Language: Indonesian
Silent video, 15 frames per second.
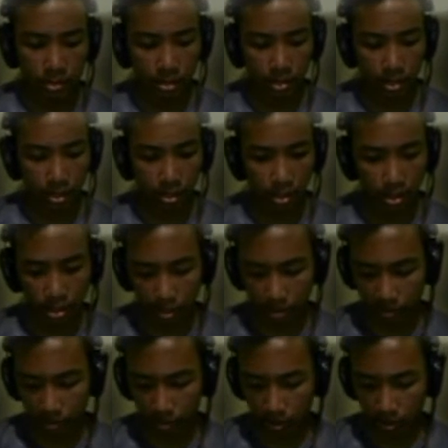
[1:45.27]
CTRL
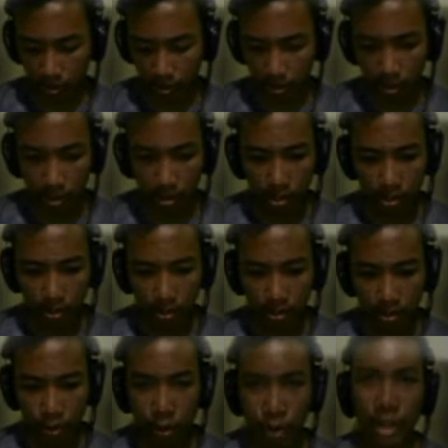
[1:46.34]
langsung klik ini.
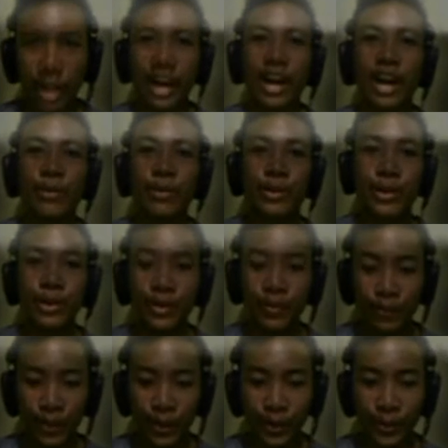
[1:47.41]
Nah kan betul,
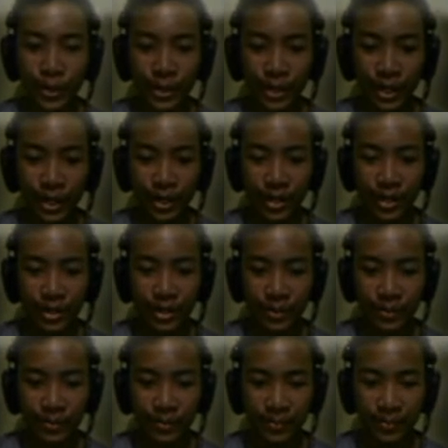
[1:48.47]
mau ketarik ya
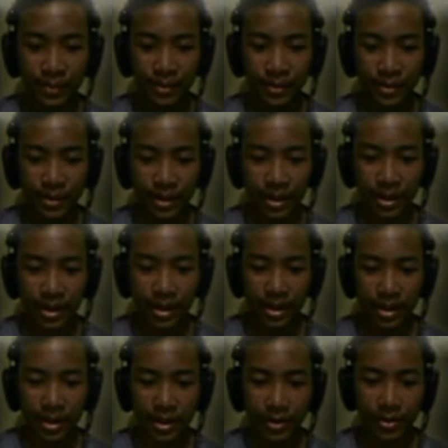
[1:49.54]

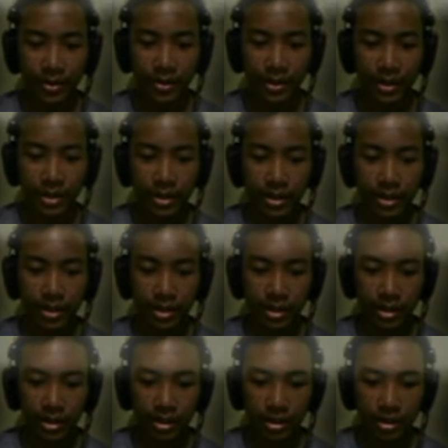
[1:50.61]
Ah, lol.
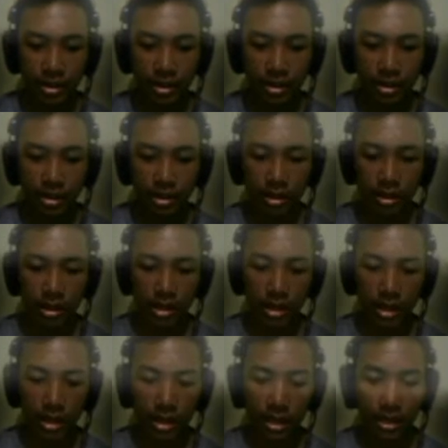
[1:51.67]

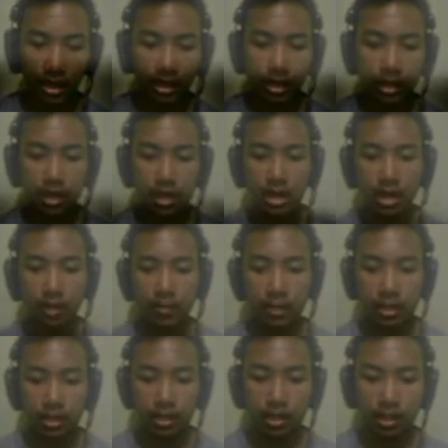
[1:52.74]
Iya,
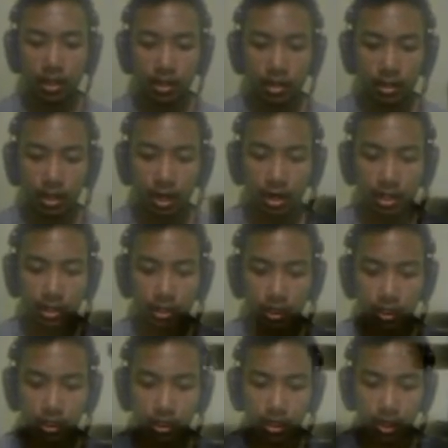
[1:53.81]
dapat tali.
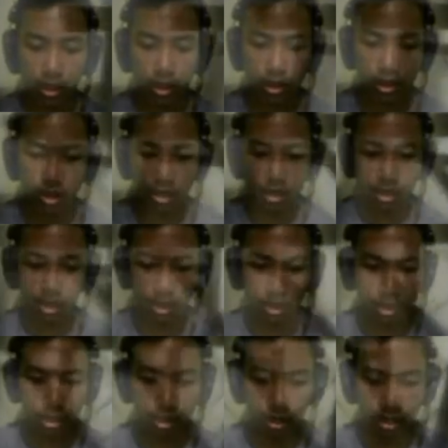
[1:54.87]

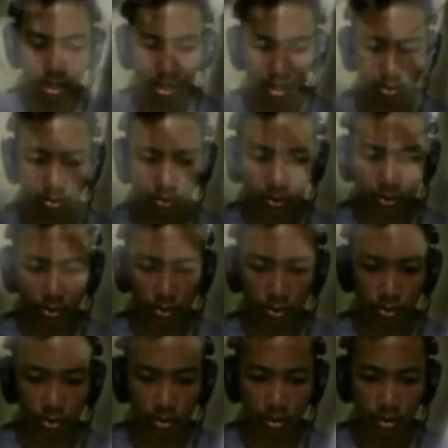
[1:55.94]
Hihi,
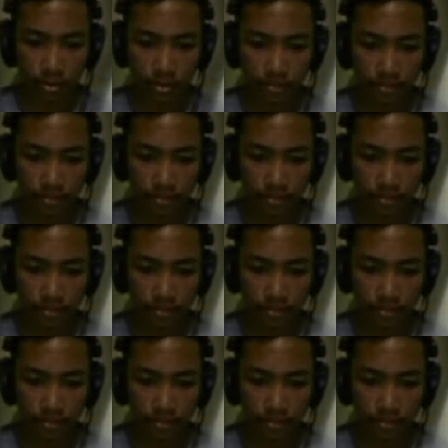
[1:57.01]
turun.